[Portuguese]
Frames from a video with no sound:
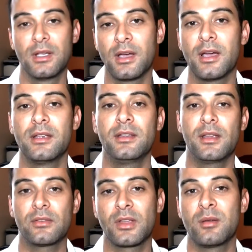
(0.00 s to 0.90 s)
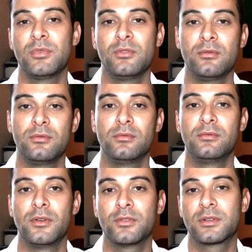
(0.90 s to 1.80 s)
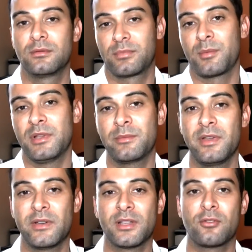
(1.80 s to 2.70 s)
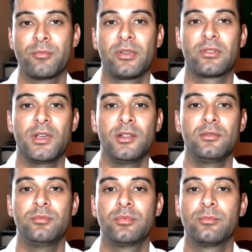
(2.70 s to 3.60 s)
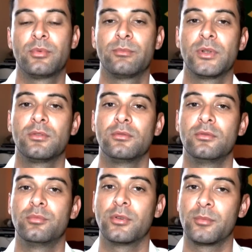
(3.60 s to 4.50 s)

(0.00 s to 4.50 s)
aí quem sabe eu, eu mim também vai estar compensando pelo,